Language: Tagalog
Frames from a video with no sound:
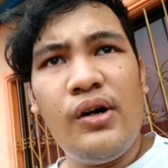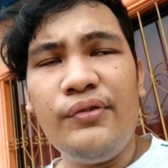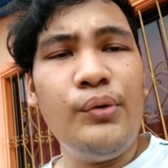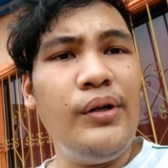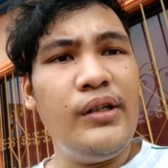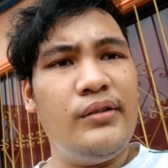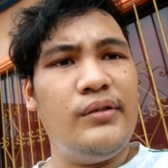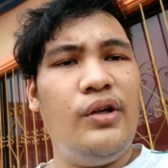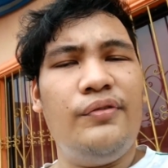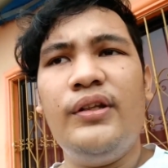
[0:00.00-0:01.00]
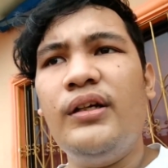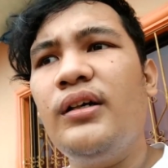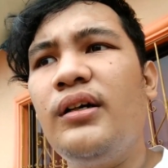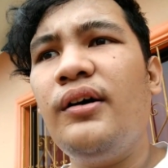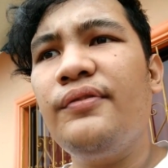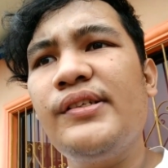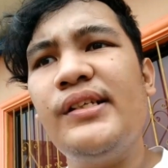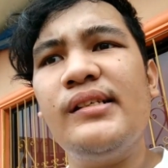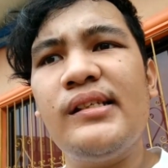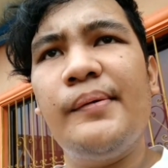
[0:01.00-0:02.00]
of the world, of the of the
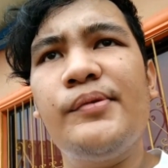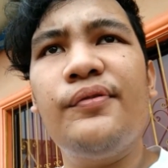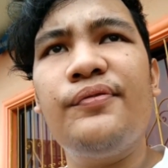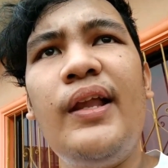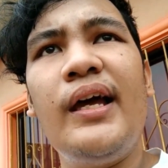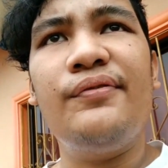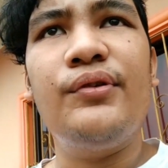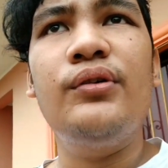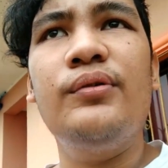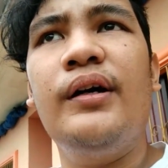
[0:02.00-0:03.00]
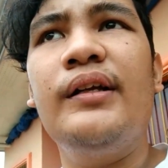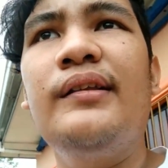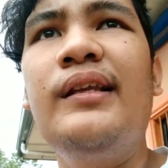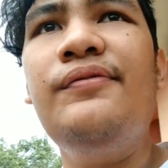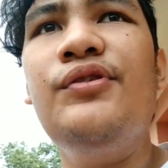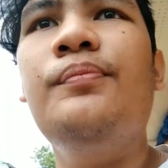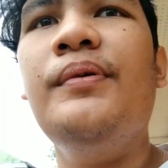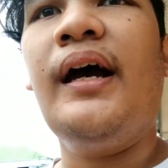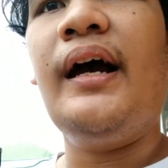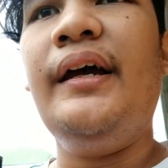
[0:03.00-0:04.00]
systems of life, no? It leaves you
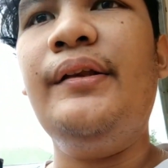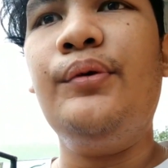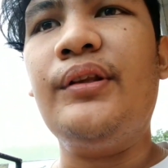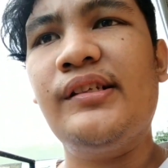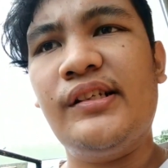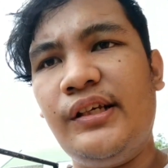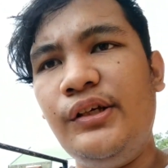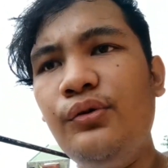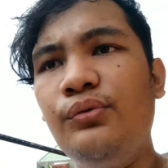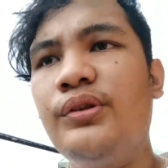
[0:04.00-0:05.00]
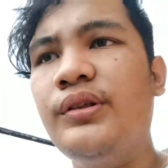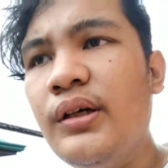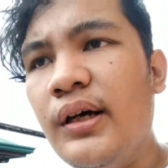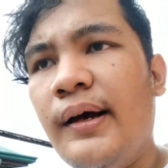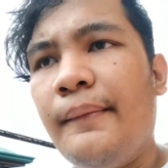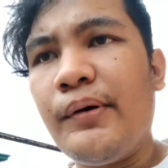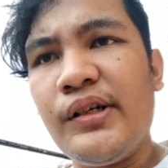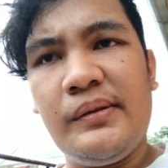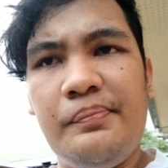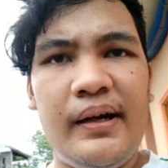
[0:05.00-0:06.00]
behind with a skewed
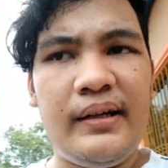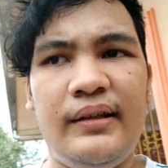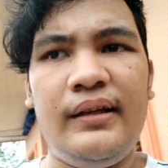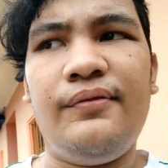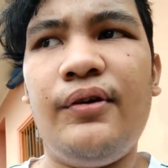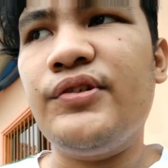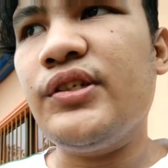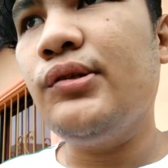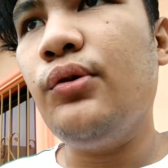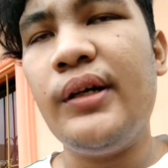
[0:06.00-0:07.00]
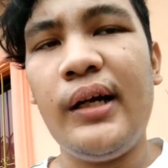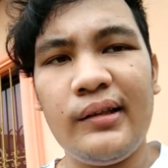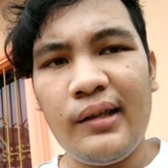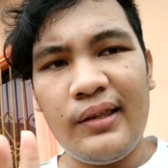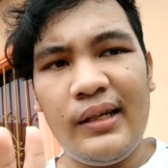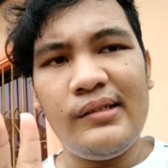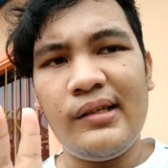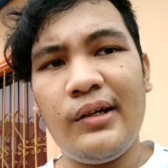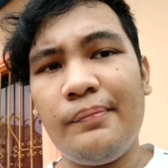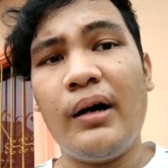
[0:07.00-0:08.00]
perspective of just looking at the things
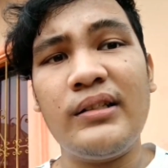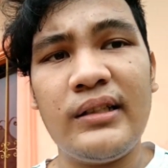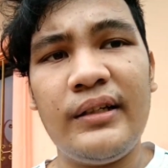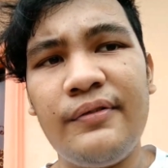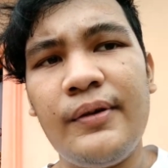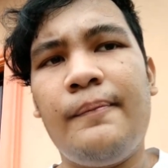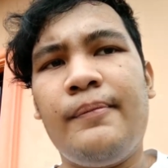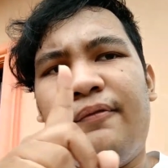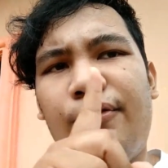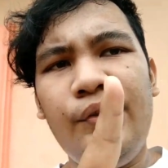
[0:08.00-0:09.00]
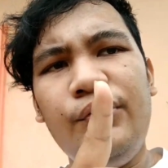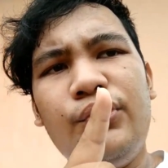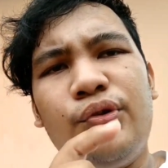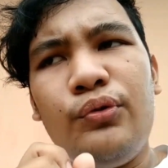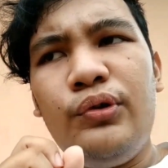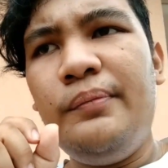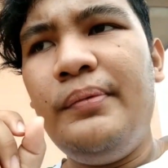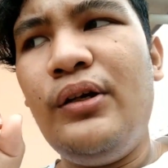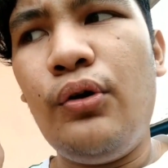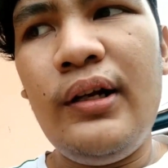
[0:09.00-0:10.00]
that are positive for you to truly
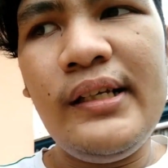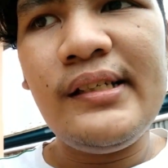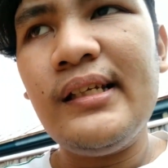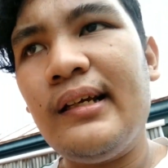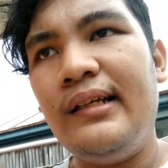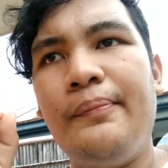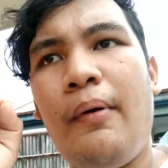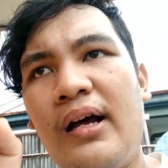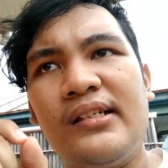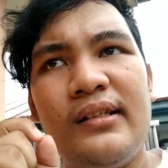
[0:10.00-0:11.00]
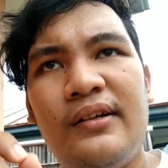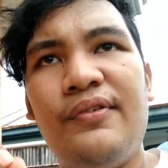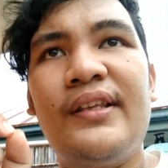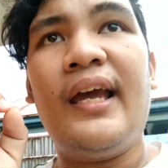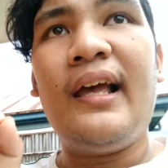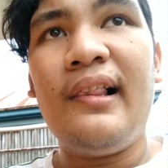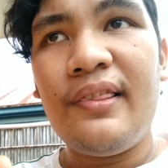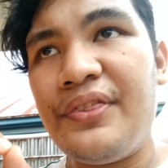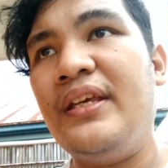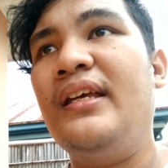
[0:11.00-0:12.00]
be holistically positive and
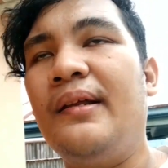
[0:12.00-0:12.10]
healthy